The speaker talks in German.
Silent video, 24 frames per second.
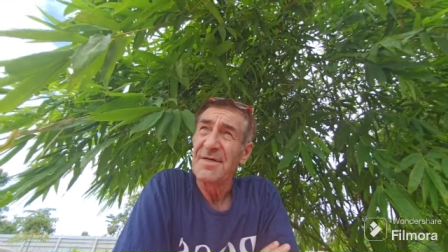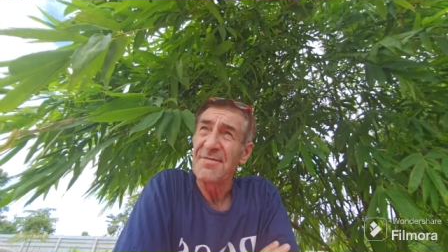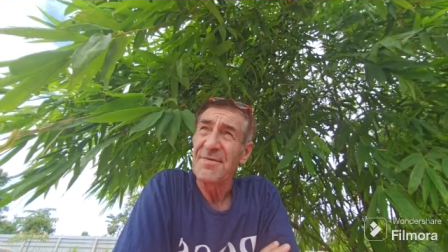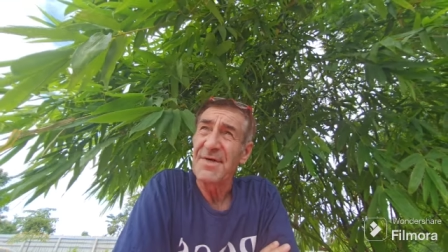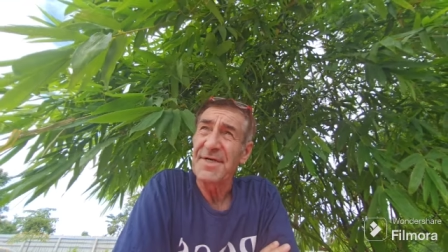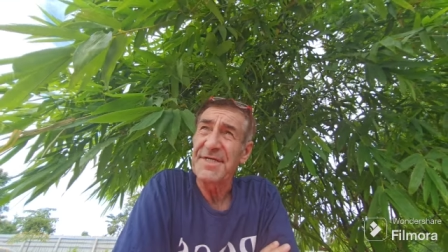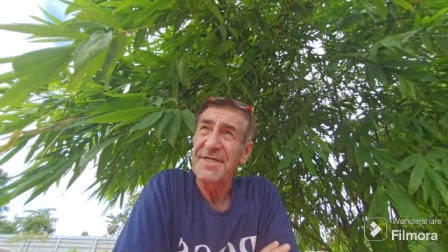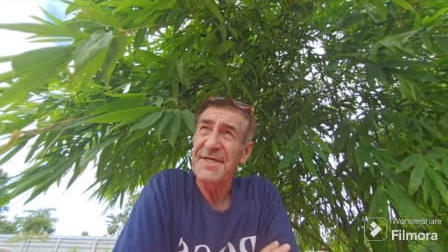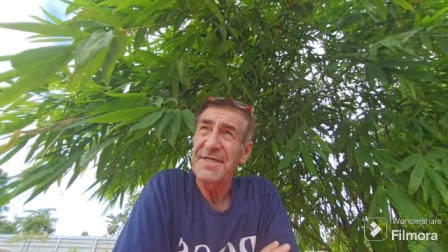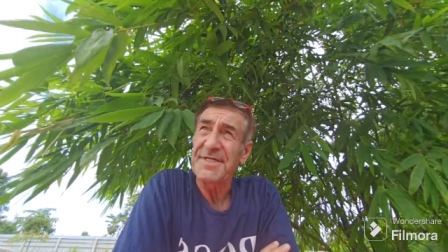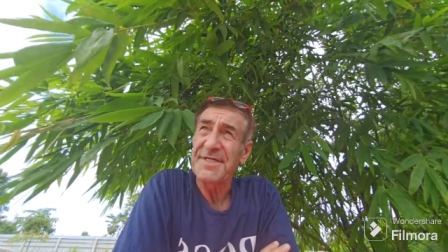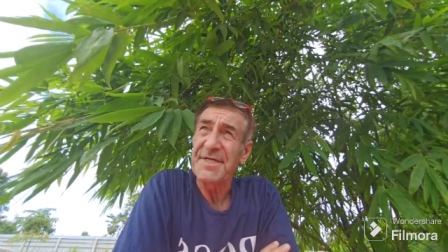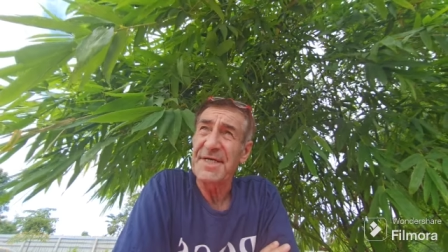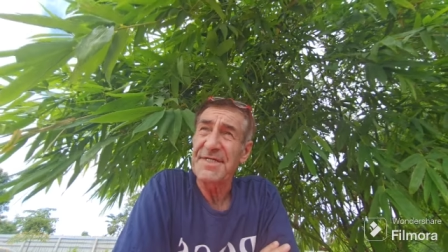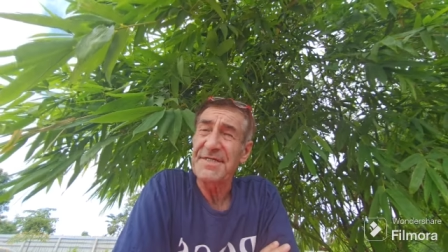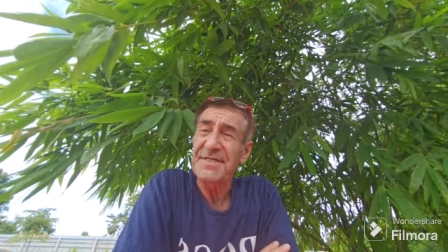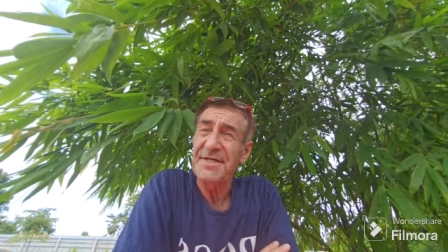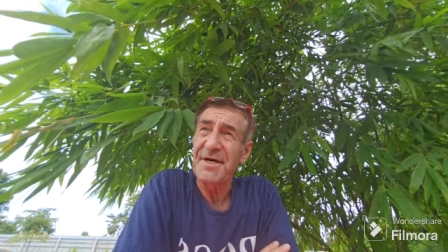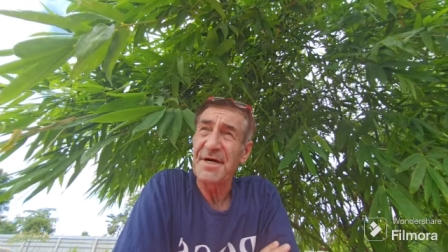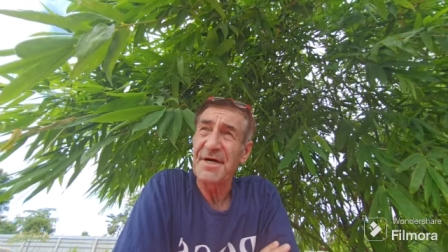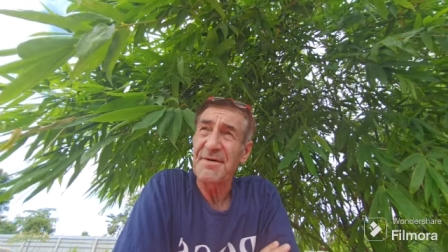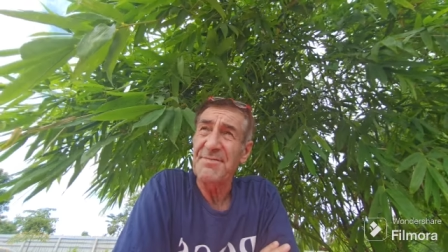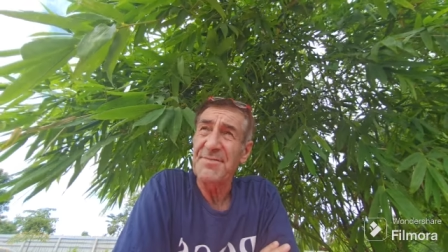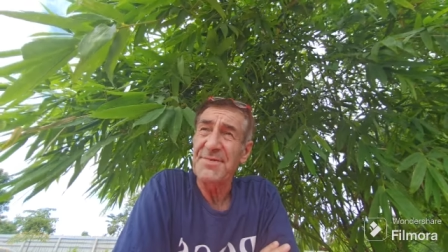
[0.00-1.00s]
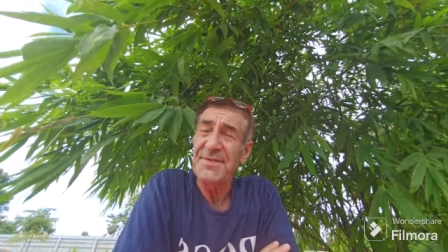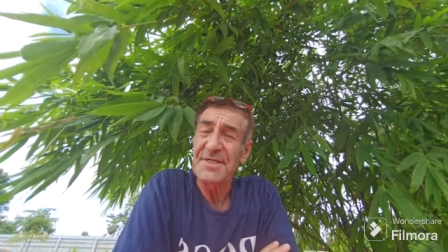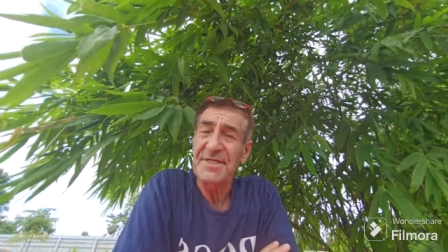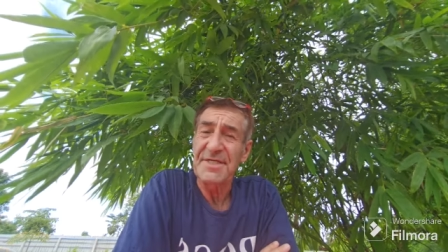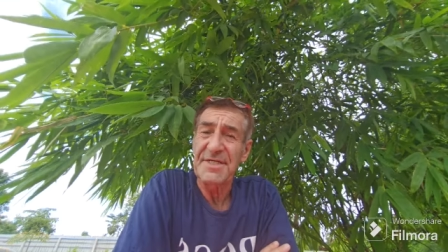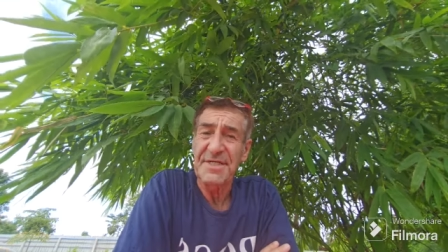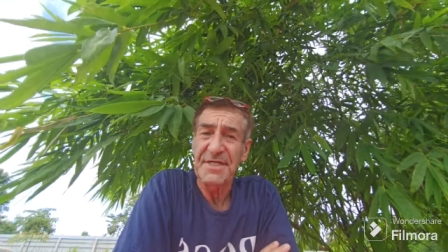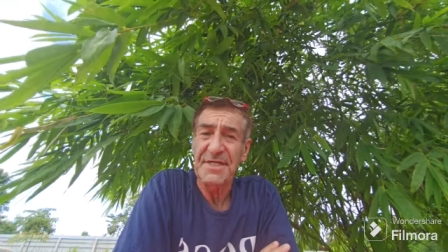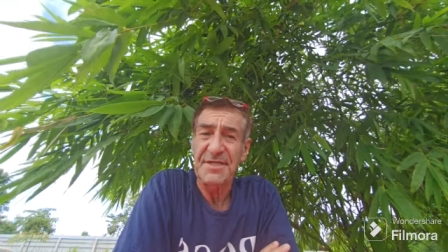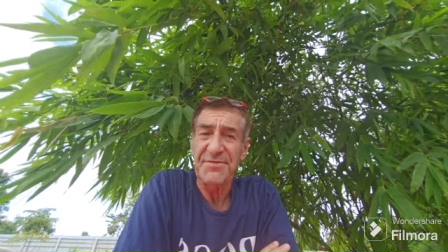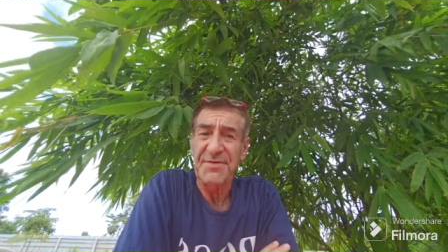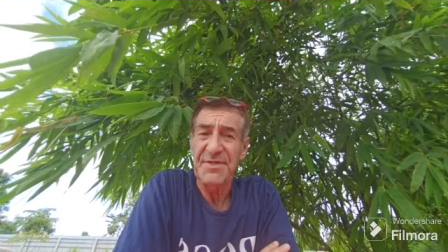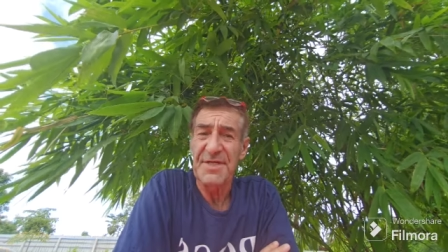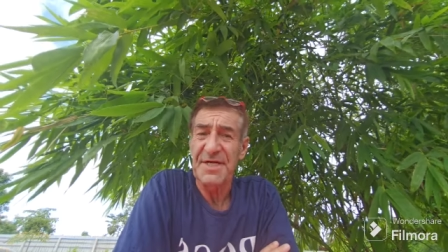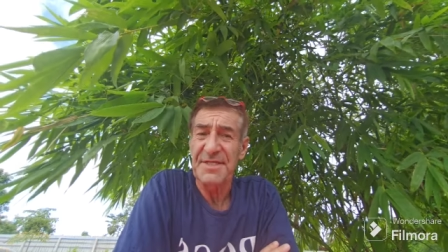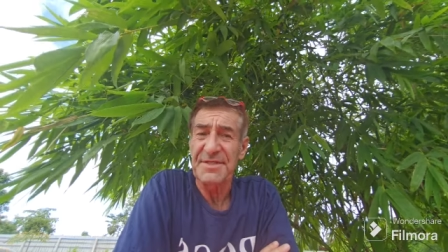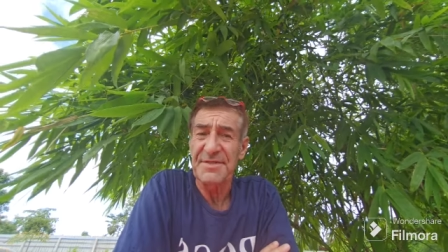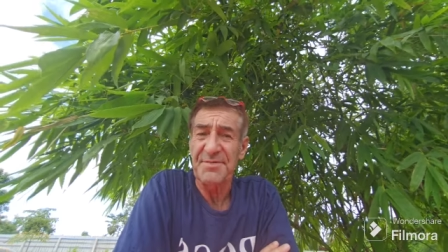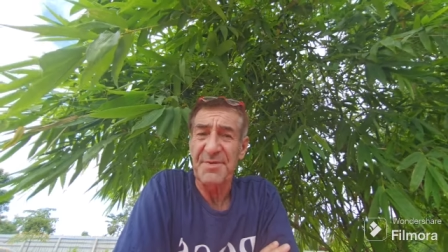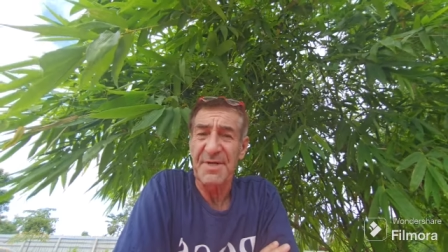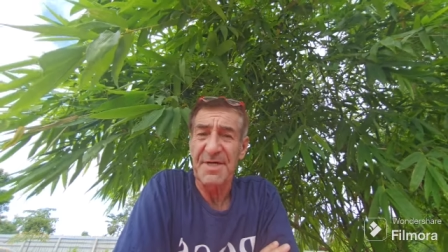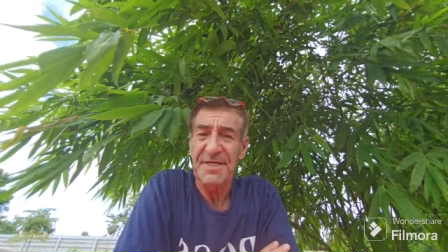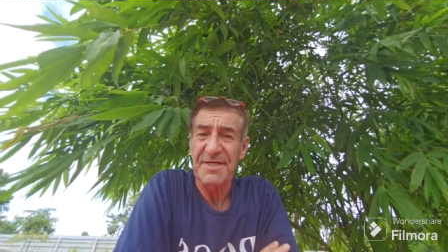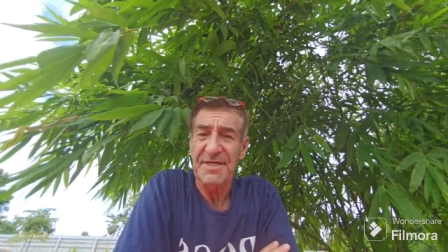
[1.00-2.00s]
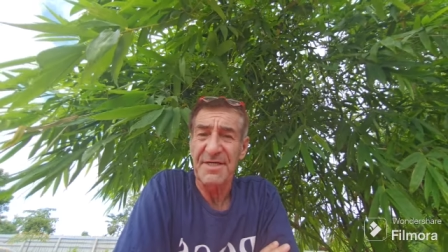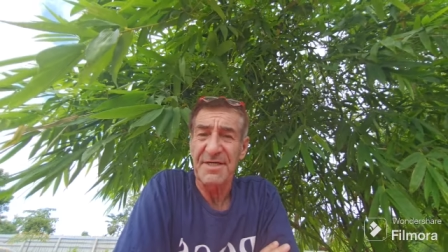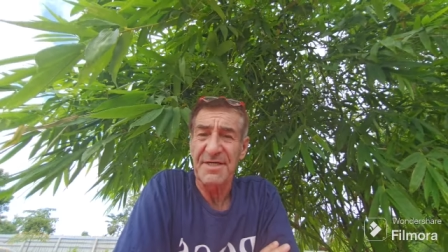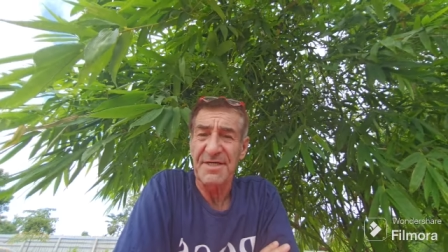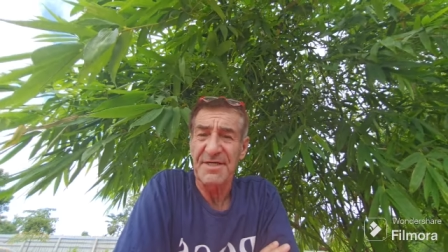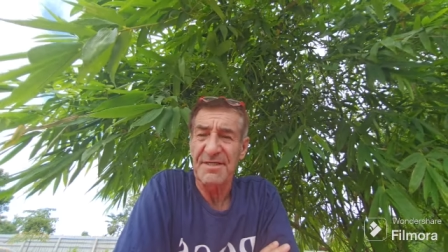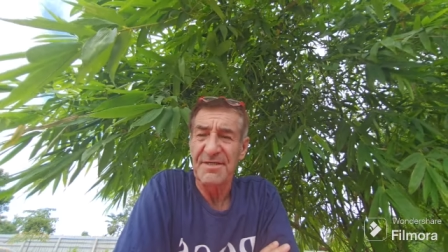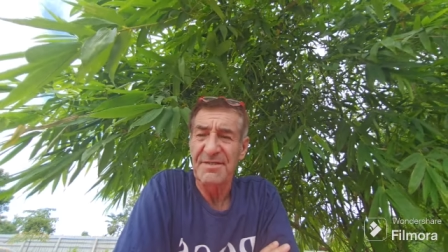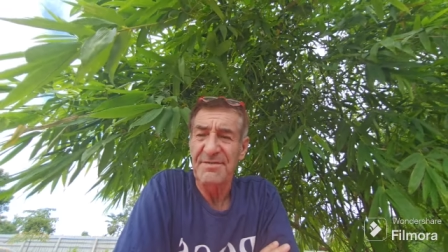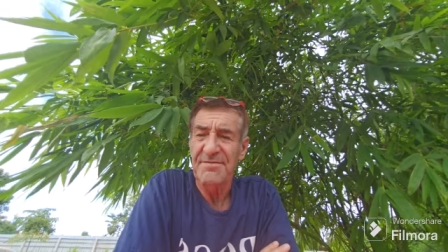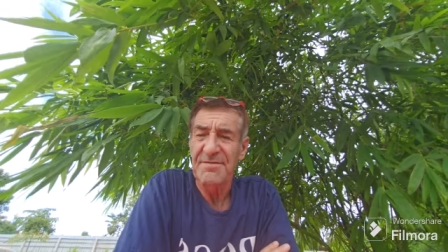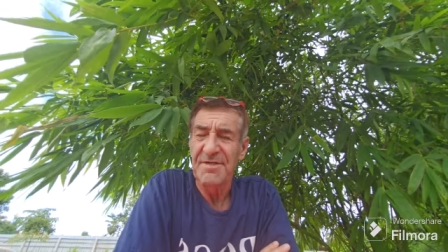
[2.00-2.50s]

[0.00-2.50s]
Wenn ich das jetzt haben will, kriege ich wieder zwei Jahre.